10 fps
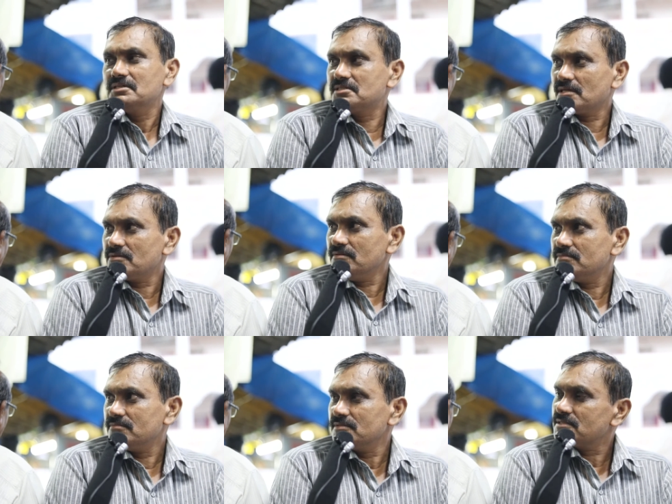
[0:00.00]
ఇచ్చారు
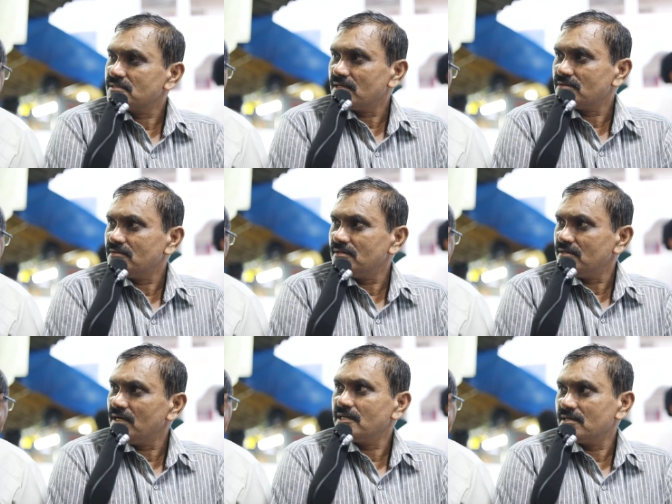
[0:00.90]
ఇస్తారు
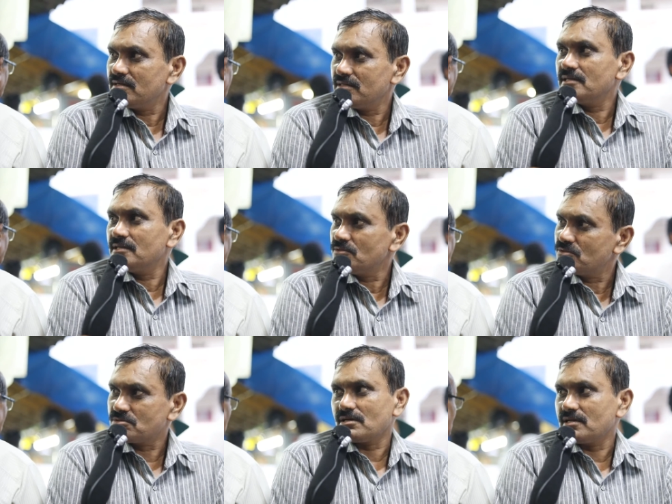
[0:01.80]
ఆయన ఏదైనా
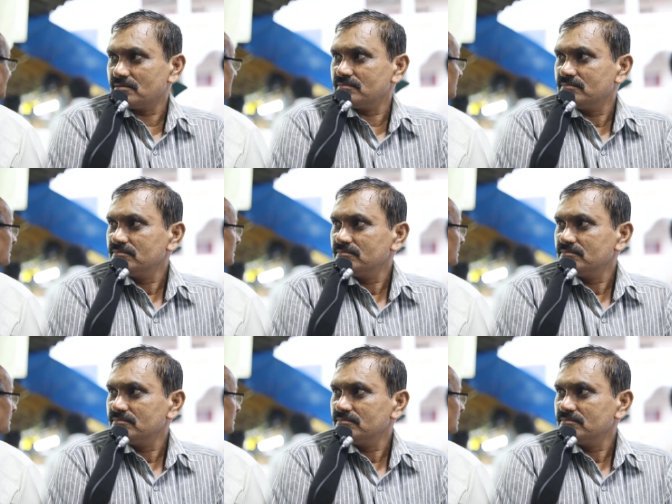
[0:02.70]
చూస్తారు ఆయన